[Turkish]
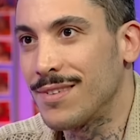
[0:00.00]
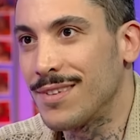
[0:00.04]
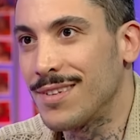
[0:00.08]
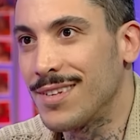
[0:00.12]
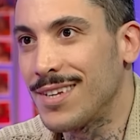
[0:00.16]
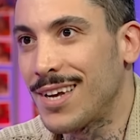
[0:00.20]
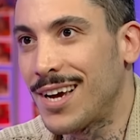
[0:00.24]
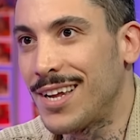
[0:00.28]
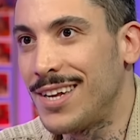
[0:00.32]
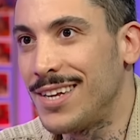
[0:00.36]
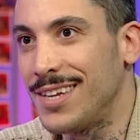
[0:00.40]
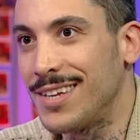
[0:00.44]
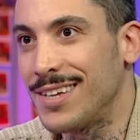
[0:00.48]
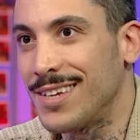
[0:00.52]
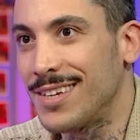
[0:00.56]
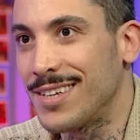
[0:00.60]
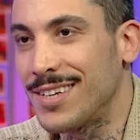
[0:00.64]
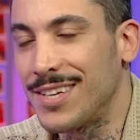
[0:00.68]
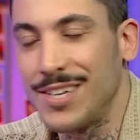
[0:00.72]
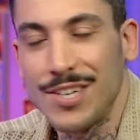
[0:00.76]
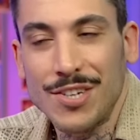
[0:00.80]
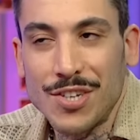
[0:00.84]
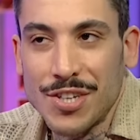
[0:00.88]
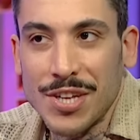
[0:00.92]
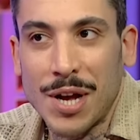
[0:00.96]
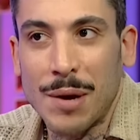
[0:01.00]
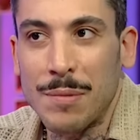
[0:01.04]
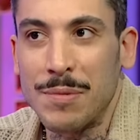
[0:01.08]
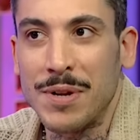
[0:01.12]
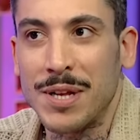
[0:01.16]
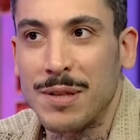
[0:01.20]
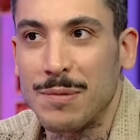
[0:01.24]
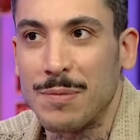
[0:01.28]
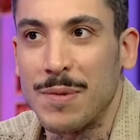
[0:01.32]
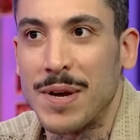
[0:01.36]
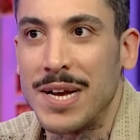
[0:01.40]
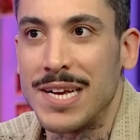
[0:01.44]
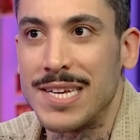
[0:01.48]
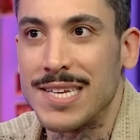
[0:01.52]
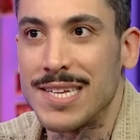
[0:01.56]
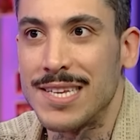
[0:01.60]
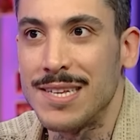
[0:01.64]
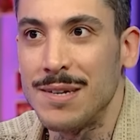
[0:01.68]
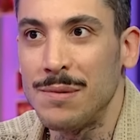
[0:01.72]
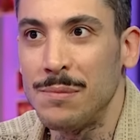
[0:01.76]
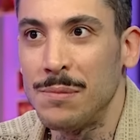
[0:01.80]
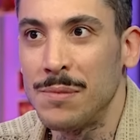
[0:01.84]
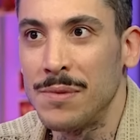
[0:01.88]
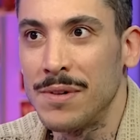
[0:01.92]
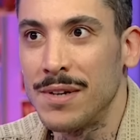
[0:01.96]
yani hiç tahmin
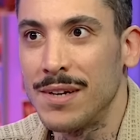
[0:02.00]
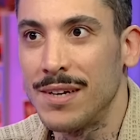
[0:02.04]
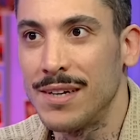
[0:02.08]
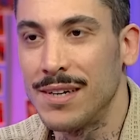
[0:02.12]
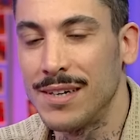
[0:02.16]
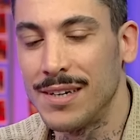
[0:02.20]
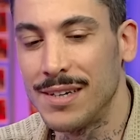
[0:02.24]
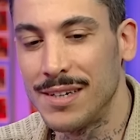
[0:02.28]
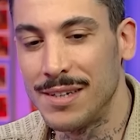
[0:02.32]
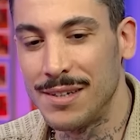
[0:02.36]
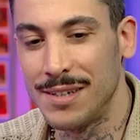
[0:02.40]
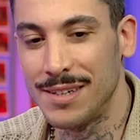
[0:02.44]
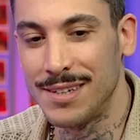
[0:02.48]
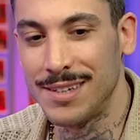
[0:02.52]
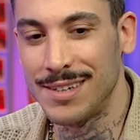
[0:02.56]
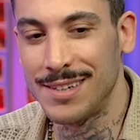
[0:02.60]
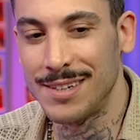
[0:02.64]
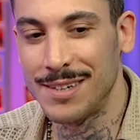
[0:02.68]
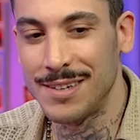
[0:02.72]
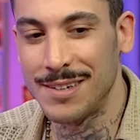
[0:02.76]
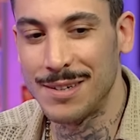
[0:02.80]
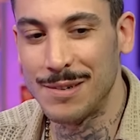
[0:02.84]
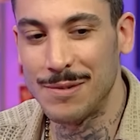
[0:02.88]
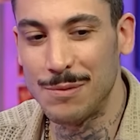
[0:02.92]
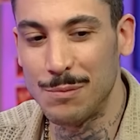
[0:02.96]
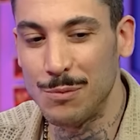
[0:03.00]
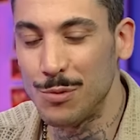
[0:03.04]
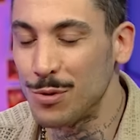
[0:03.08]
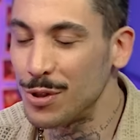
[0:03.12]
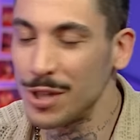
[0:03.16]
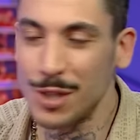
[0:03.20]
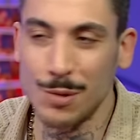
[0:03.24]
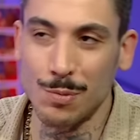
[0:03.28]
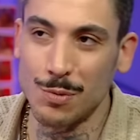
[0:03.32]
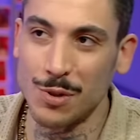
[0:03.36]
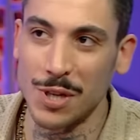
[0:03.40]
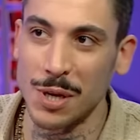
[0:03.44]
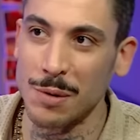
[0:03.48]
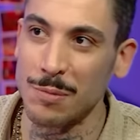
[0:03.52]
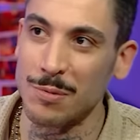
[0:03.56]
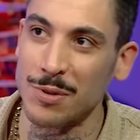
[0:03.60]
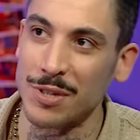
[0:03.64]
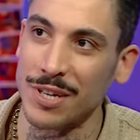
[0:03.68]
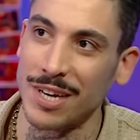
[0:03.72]
etmezdim. Evet. Ee, müthiş bir şeymiş